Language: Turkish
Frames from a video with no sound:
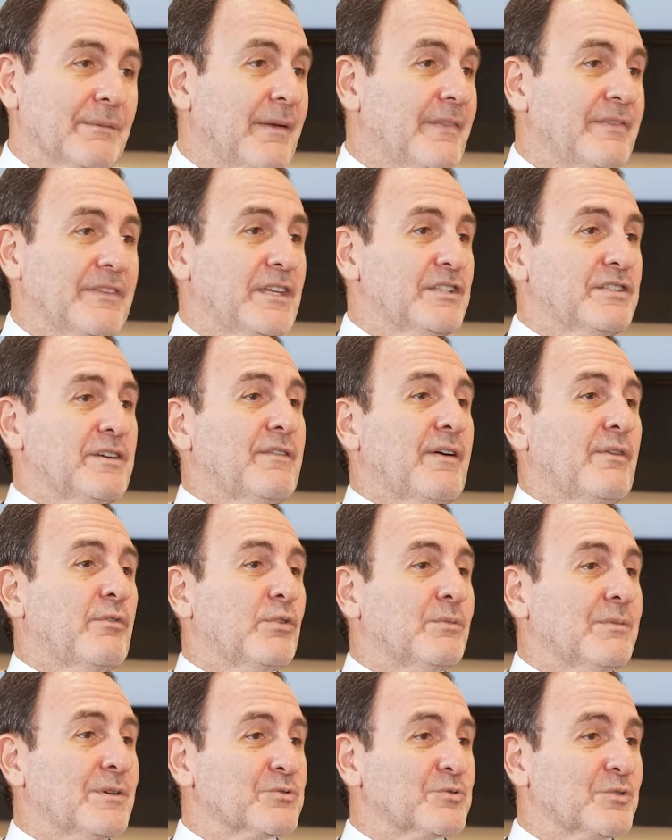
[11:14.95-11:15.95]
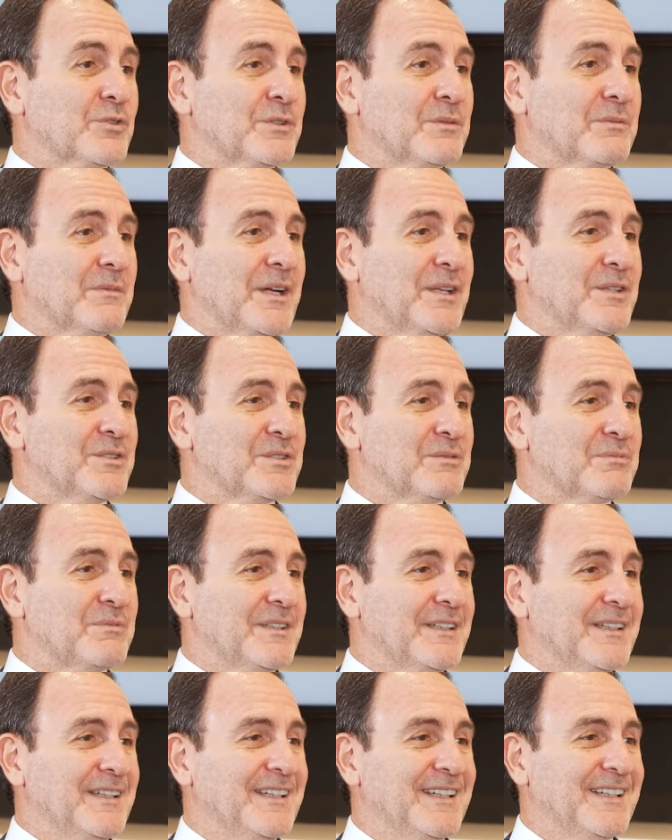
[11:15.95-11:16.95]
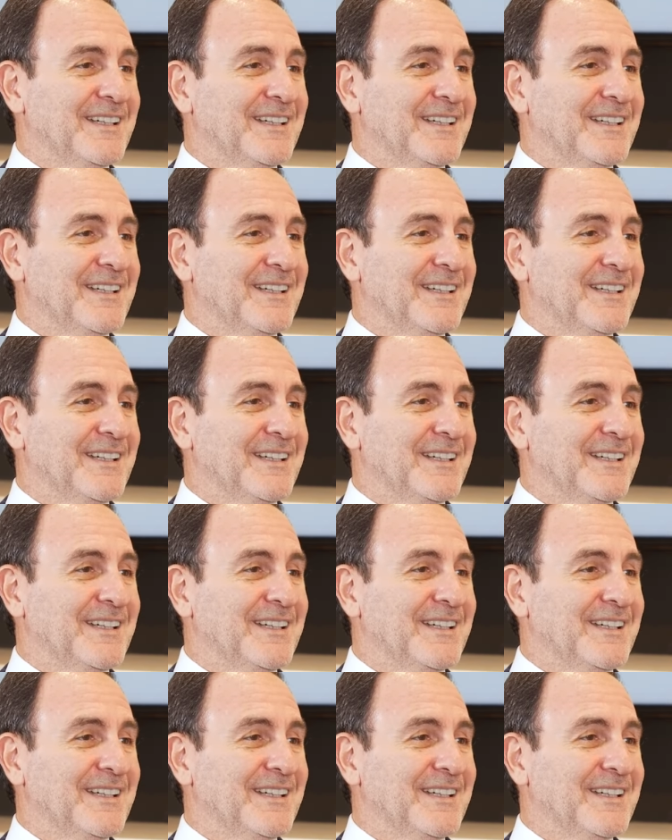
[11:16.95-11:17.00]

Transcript: Ben niye şeffaf olmak zorundayım kardeşim diye